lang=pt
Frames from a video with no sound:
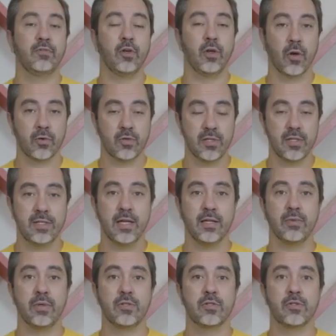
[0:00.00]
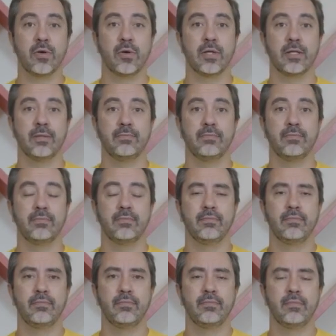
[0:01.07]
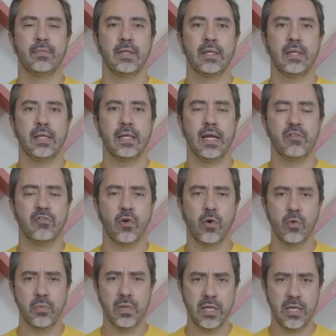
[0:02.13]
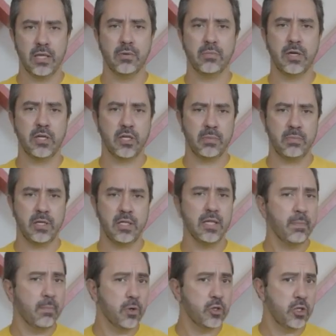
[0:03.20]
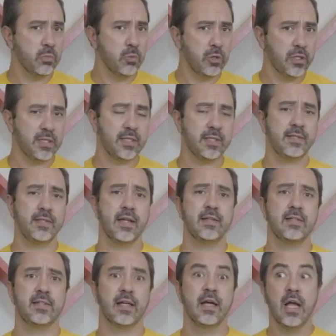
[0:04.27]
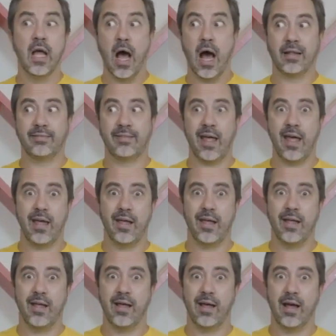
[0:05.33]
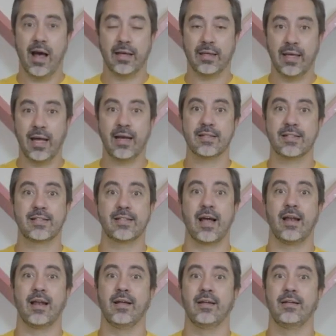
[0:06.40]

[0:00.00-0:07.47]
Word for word: logo dizendo a história. E levou o menino Benjamin, depois de muita insistência, até aquela sala